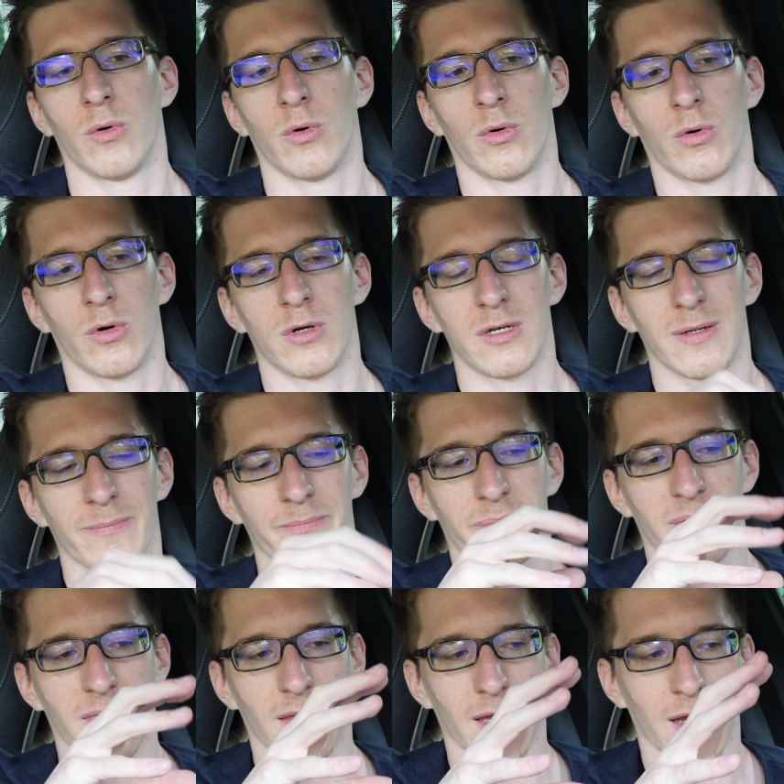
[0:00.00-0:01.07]
Und
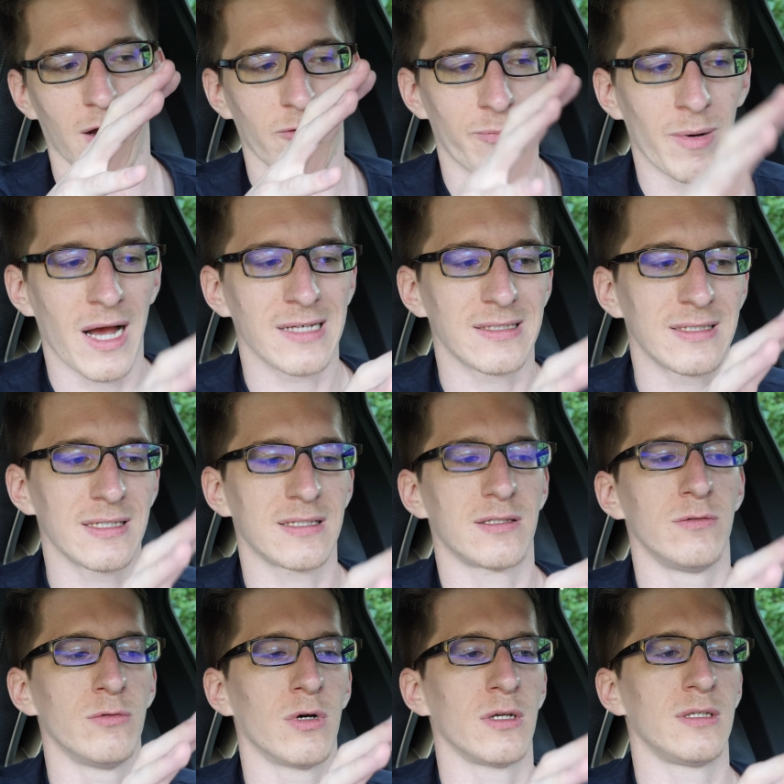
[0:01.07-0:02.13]
auf Basis jetzt
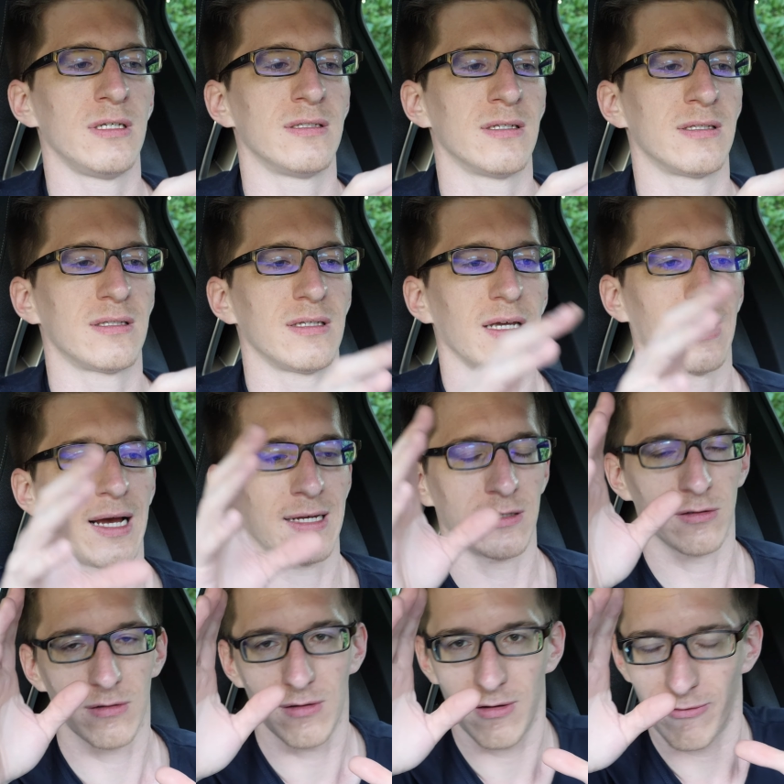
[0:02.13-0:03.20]
nur dieses,
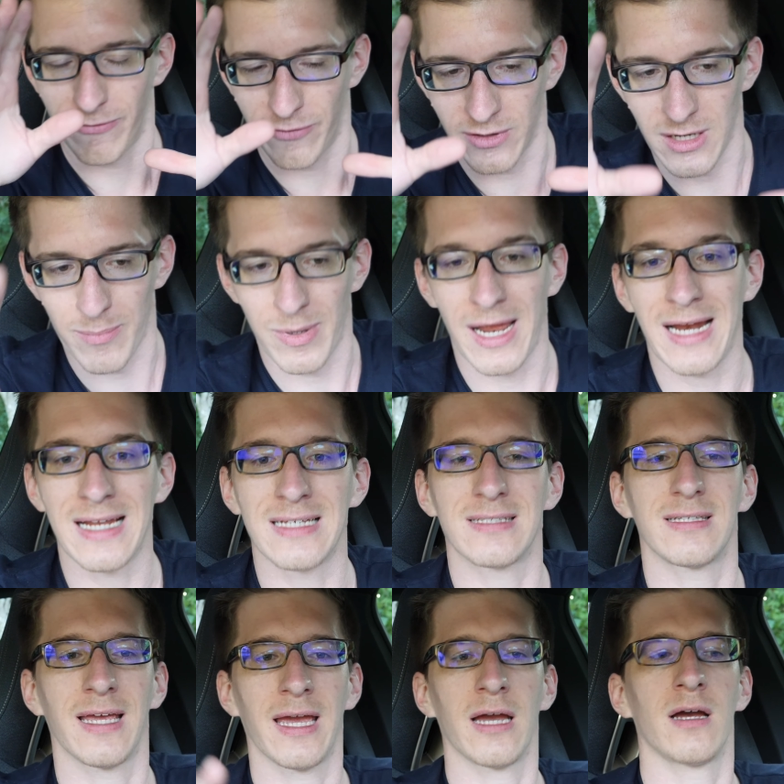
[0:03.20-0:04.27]
also von der
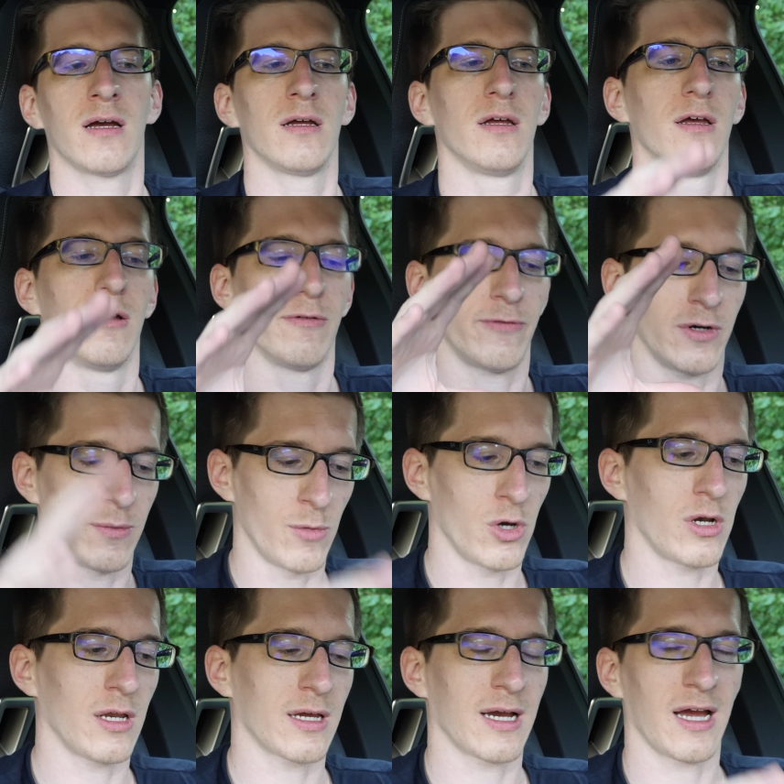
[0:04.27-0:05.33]
Playlist her von den
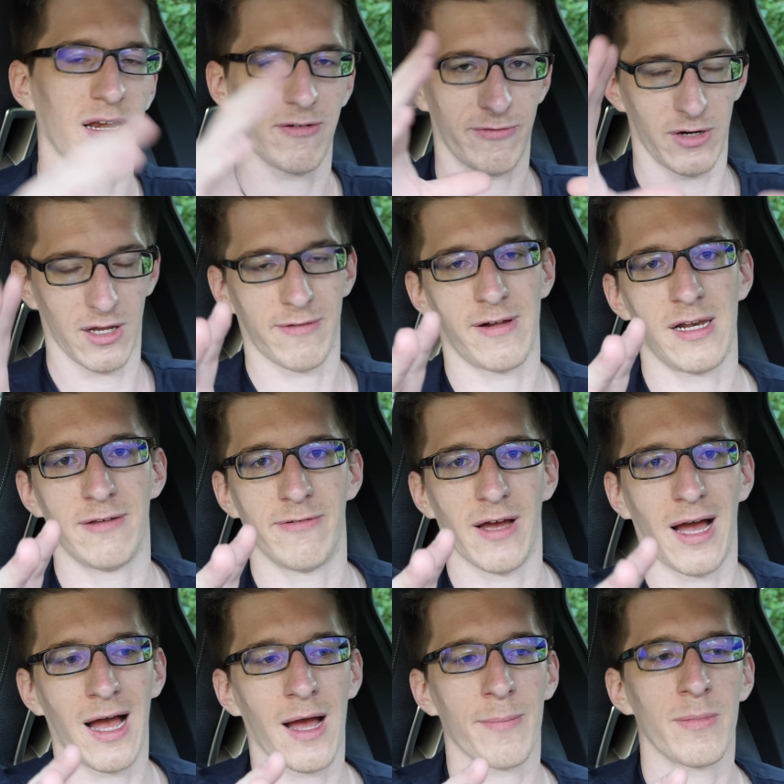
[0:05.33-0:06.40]
Möglichkeiten, von den Quellen, die wir
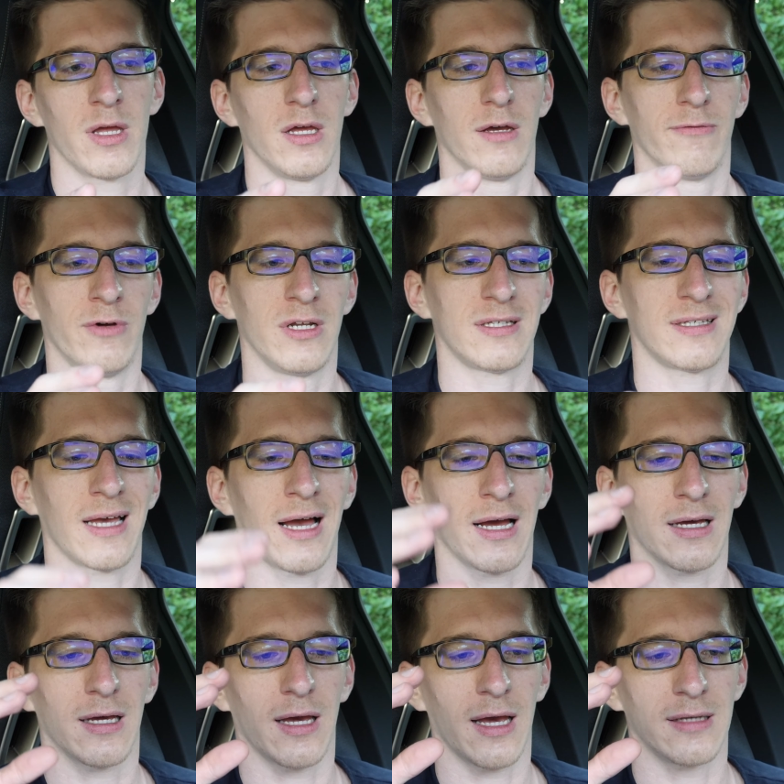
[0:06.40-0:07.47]
haben, würde ich
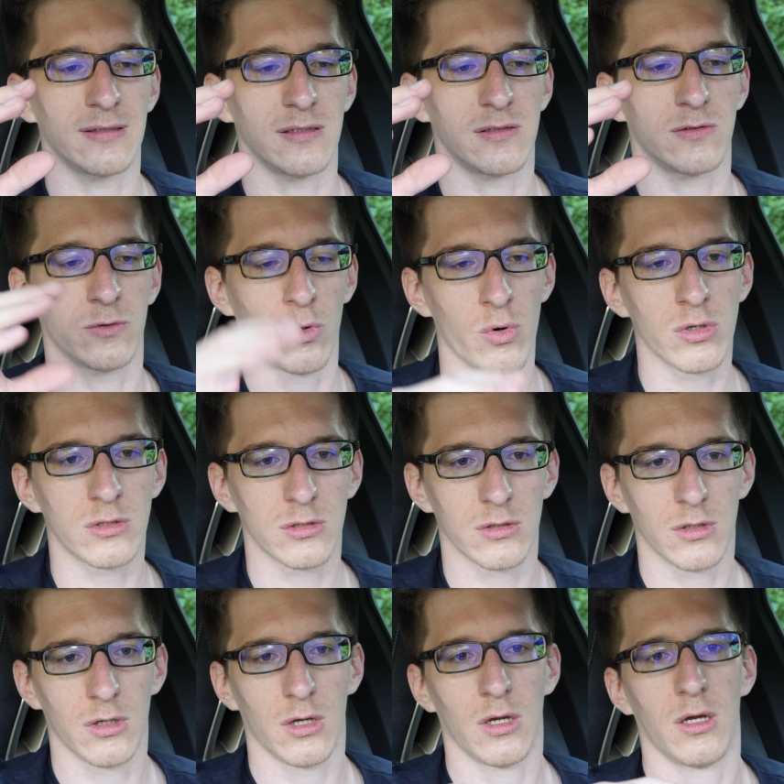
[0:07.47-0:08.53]
sagen, es ist gut.
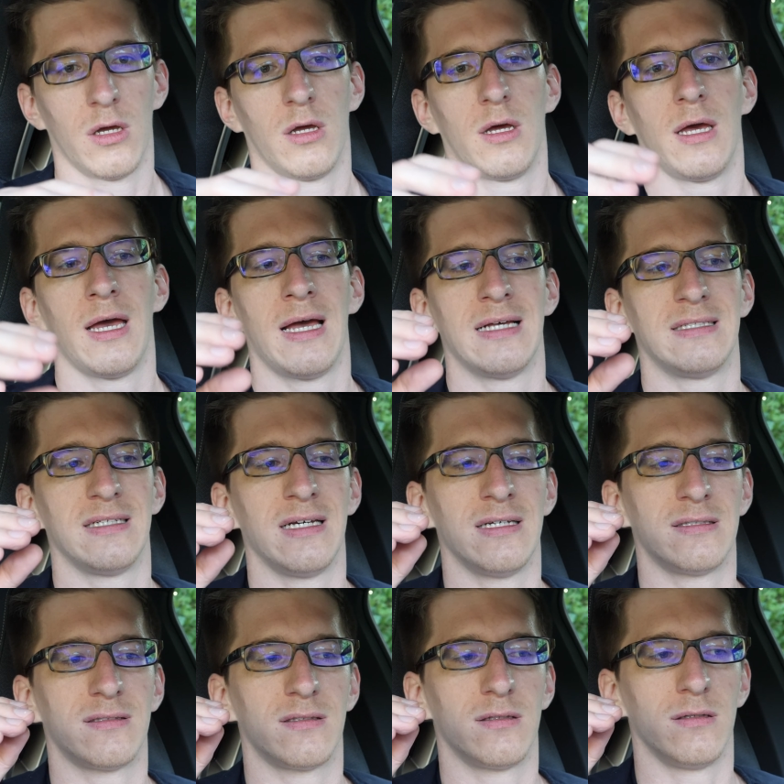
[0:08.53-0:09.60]
Es
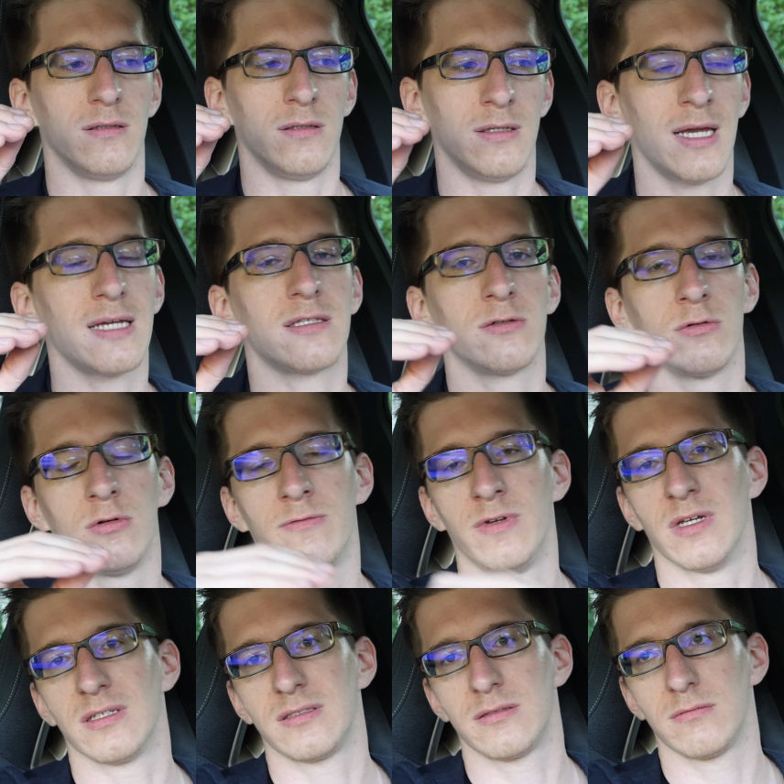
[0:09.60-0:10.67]
ist nicht so gut wie
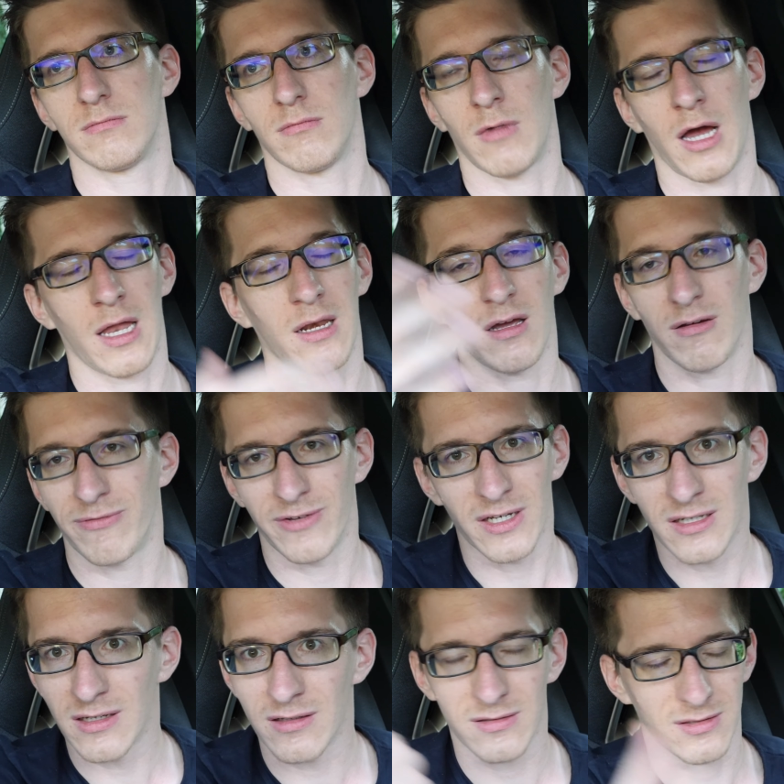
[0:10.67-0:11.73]
das andere
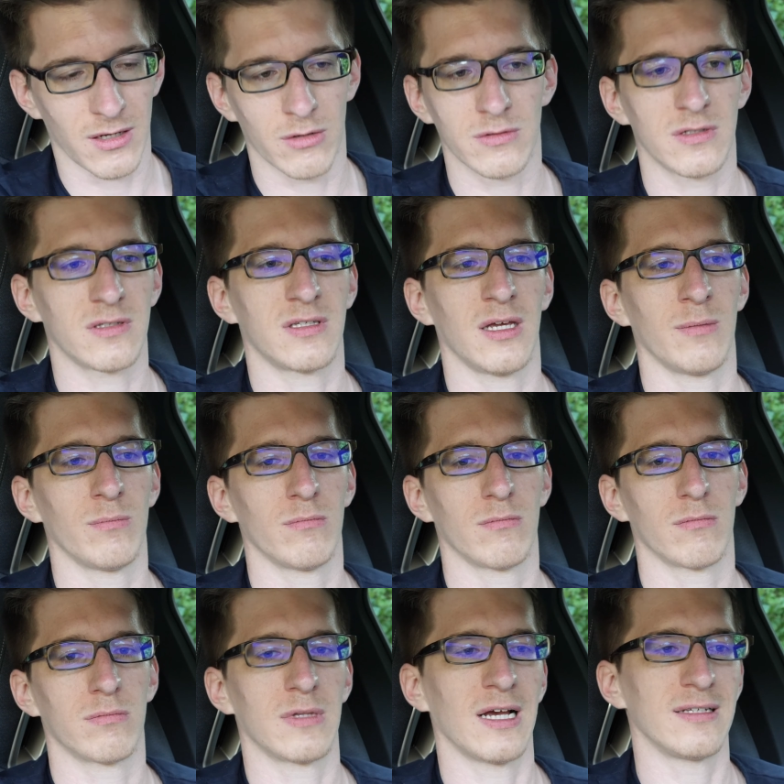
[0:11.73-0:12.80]
4D-Soundsystem.
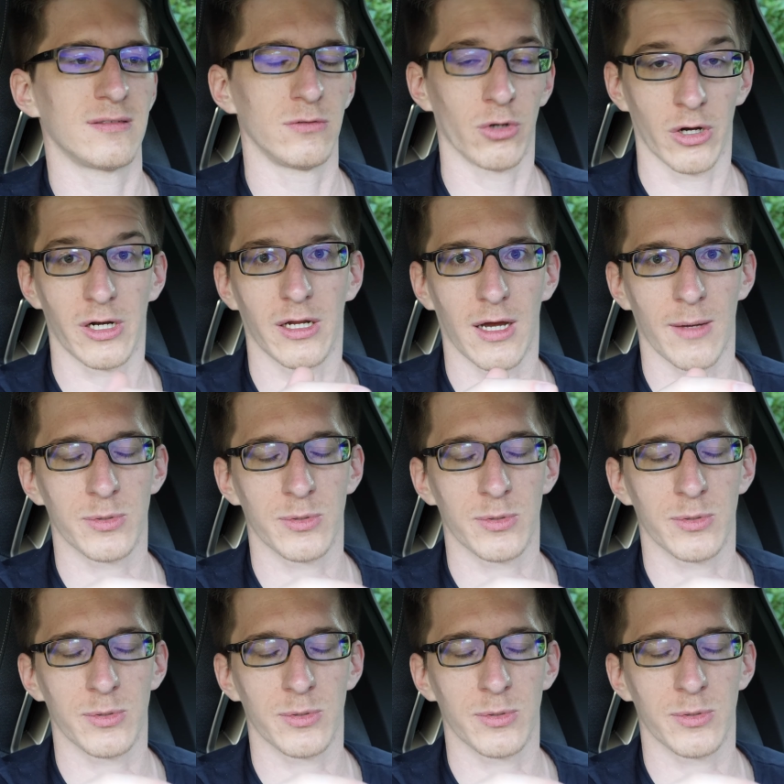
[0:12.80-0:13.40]
Da ist ein deutlicher